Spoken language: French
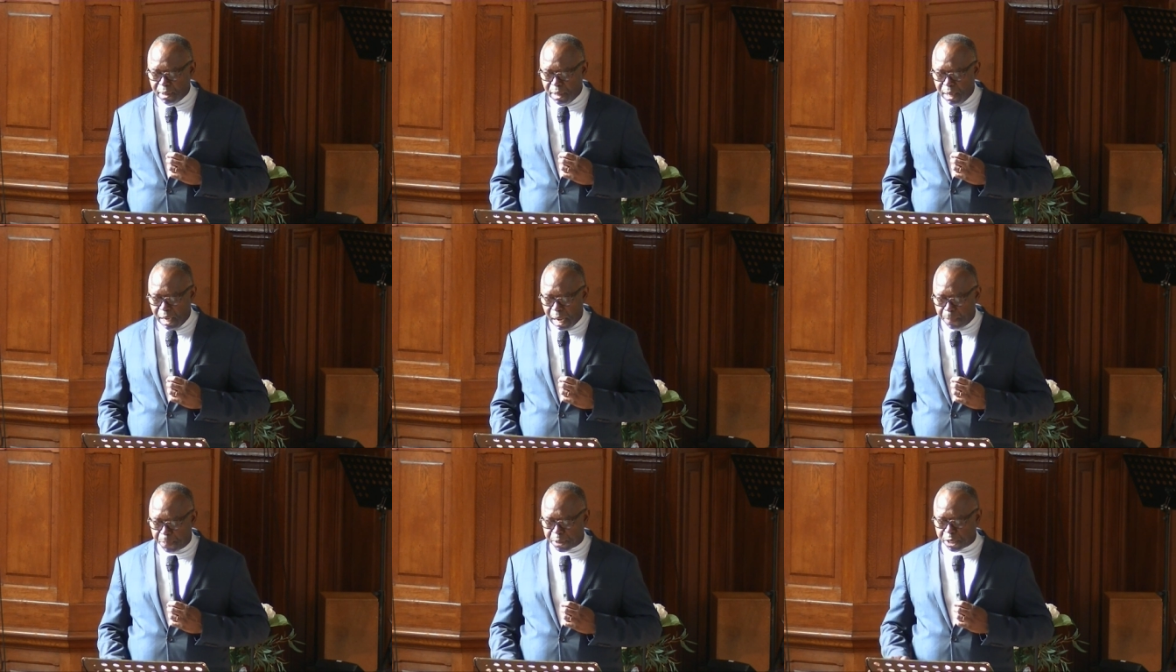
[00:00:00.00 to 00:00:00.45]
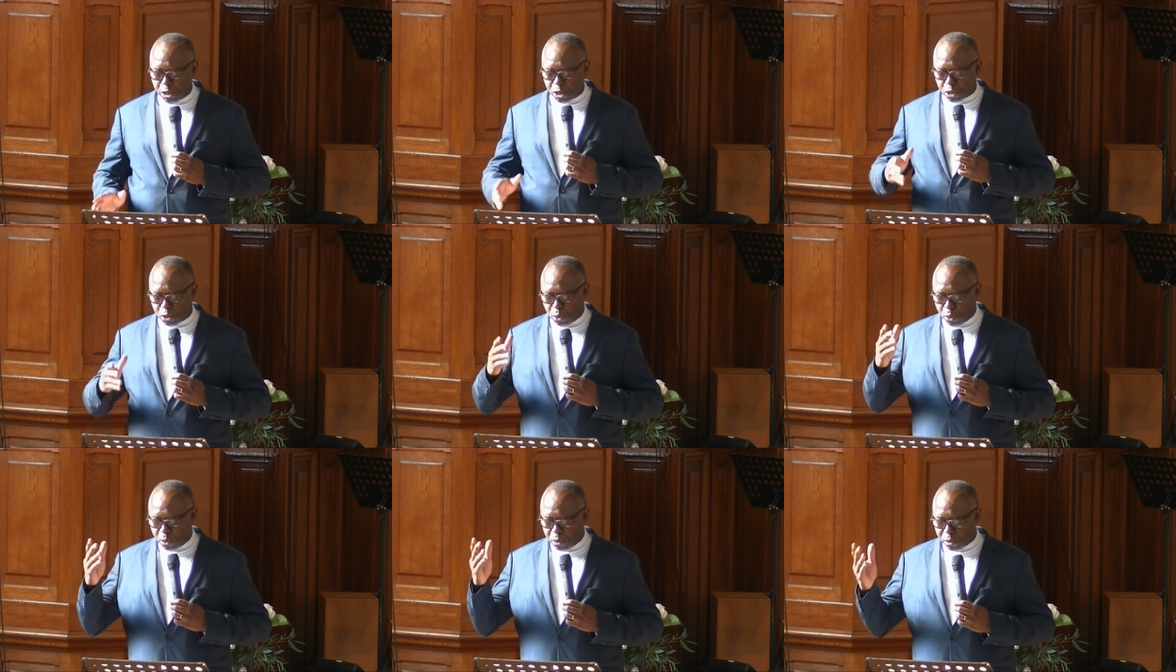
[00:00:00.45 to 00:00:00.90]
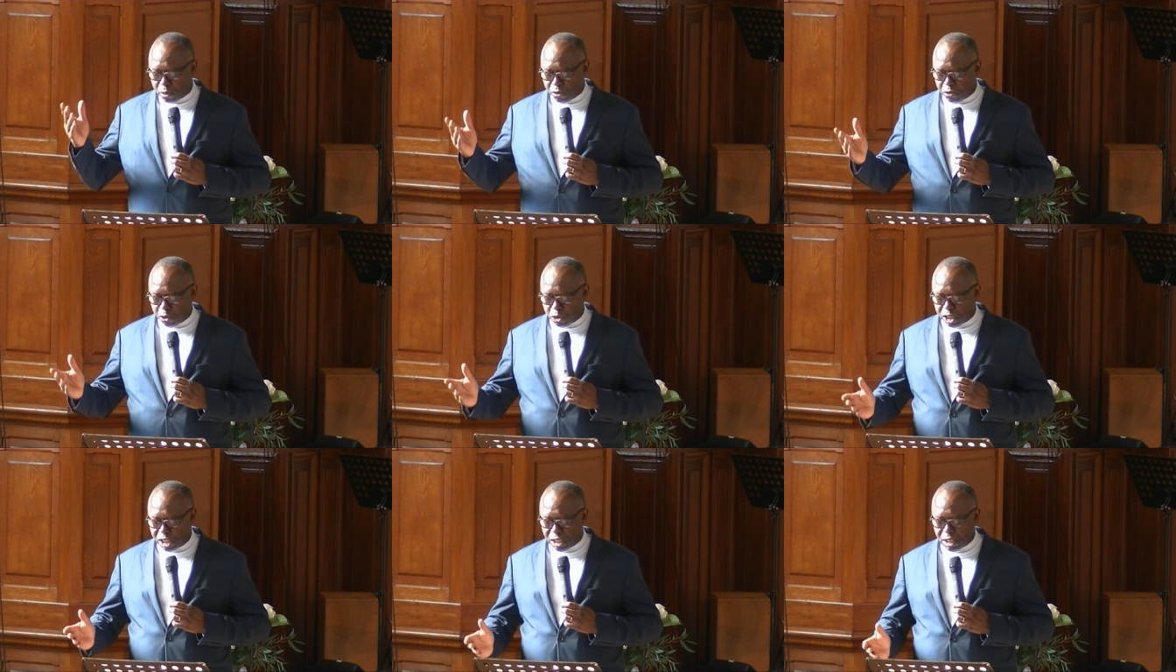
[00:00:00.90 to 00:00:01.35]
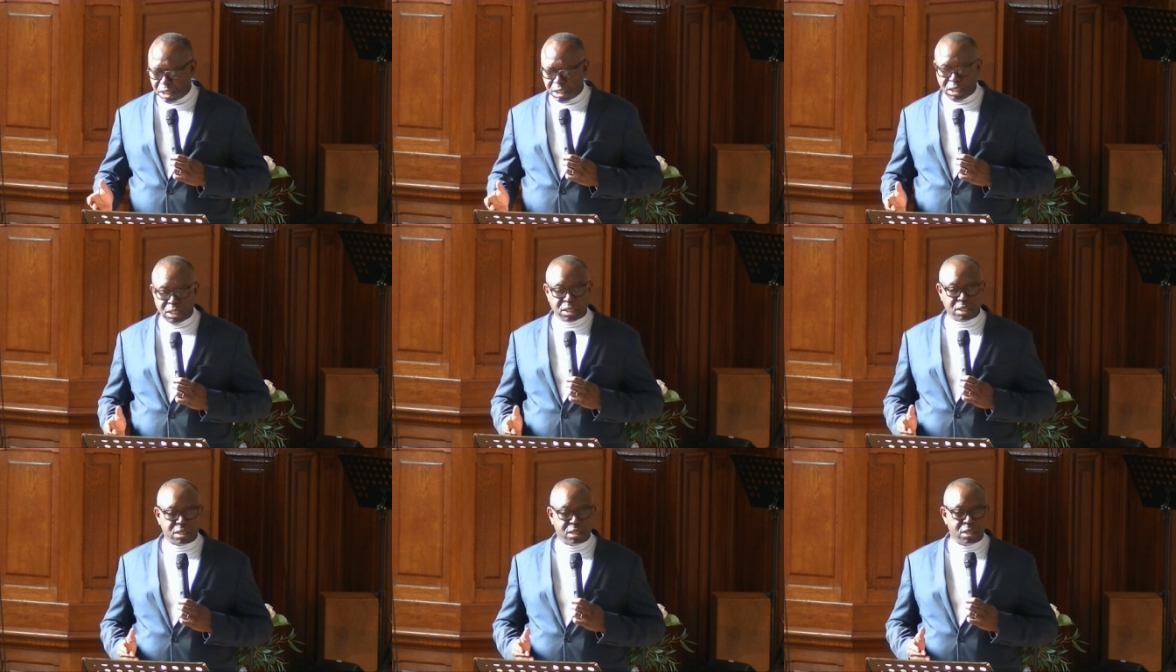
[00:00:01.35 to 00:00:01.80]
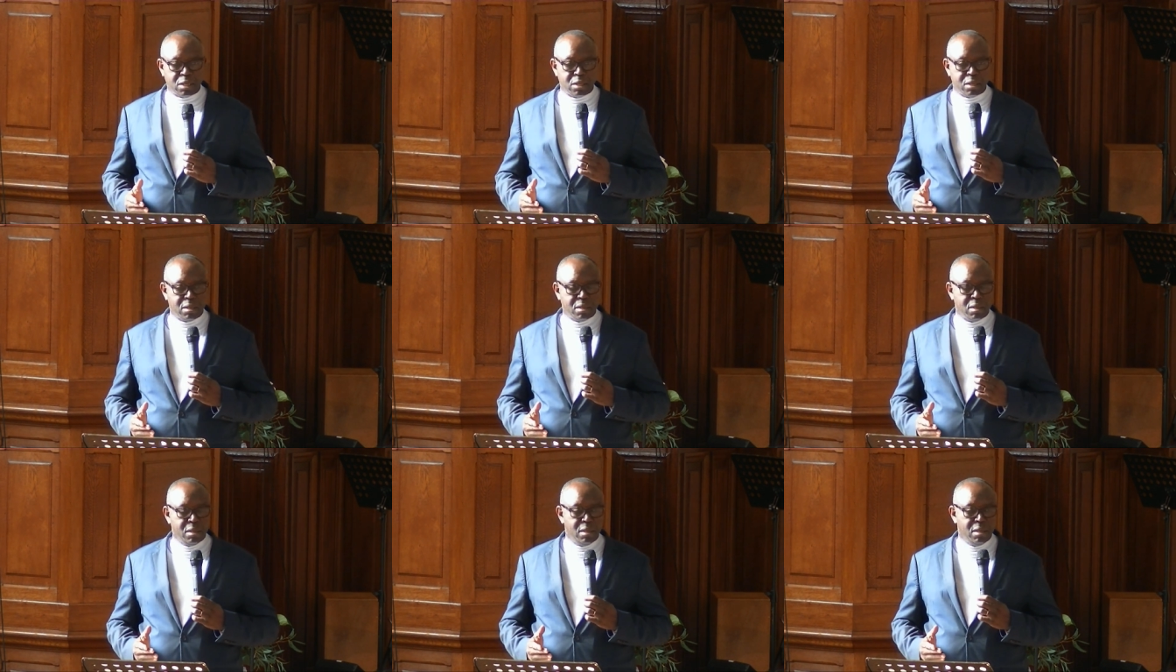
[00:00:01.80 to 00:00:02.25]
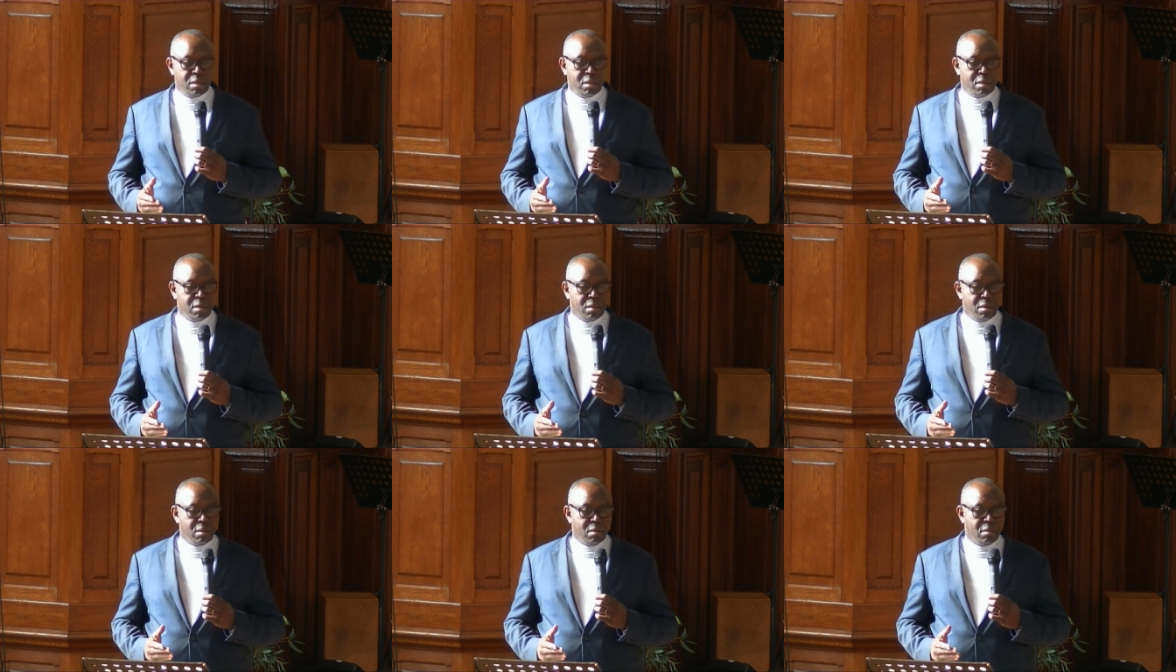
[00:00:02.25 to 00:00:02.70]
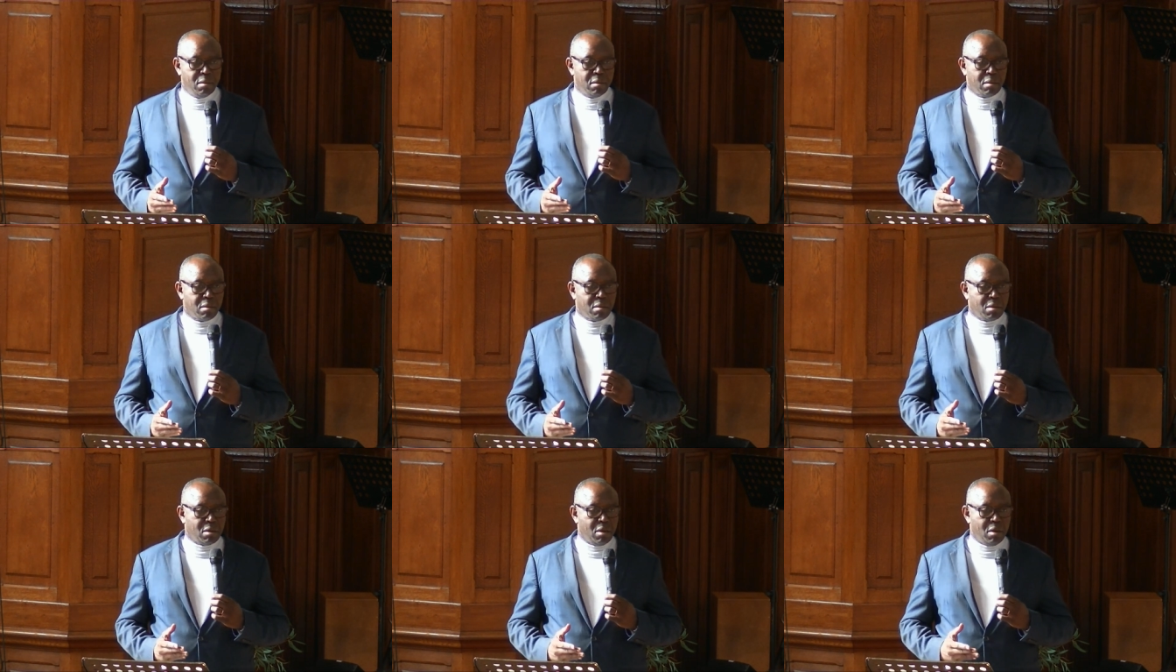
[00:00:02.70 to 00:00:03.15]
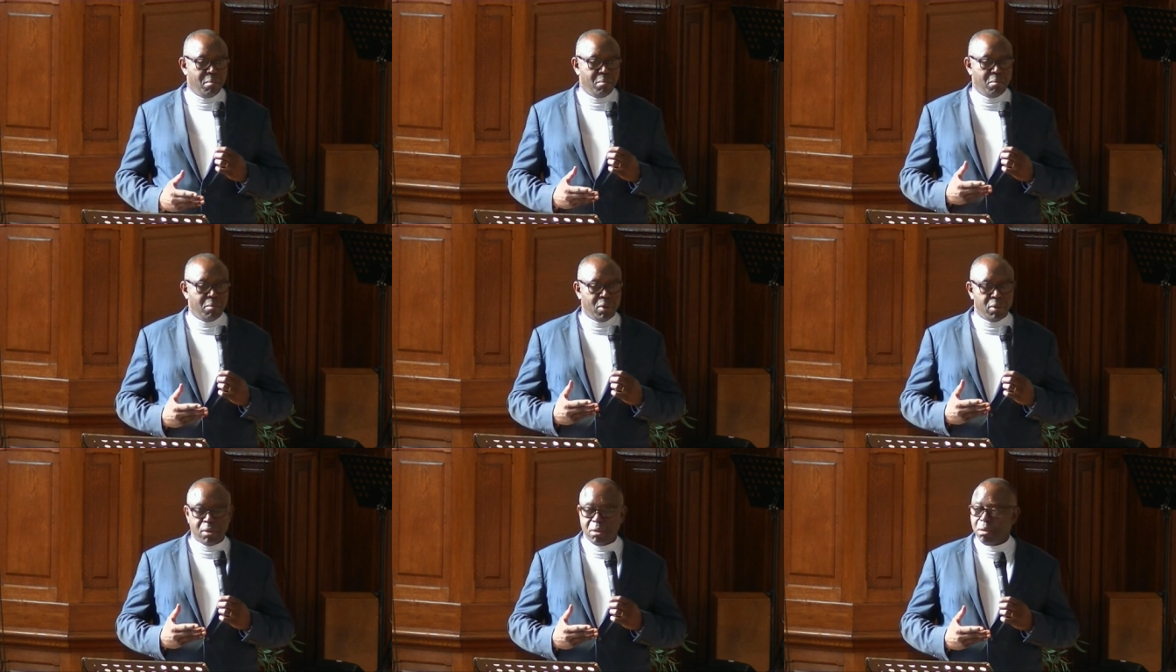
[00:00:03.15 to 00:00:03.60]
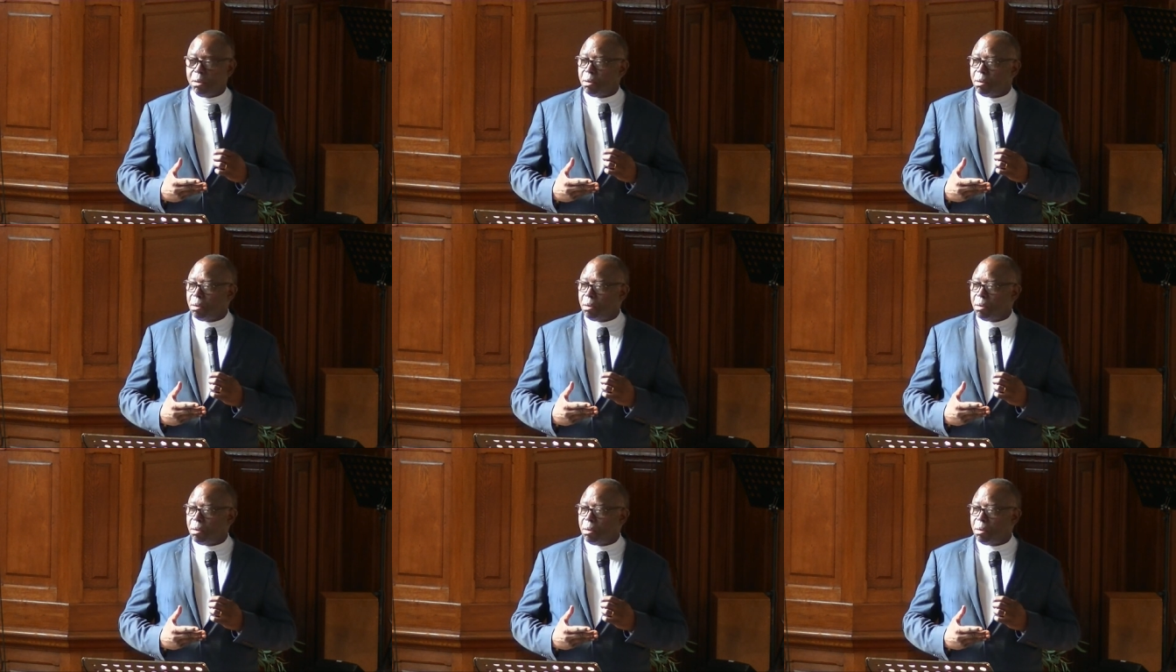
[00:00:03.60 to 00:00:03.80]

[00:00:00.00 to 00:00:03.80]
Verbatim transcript: La prison veut dire comme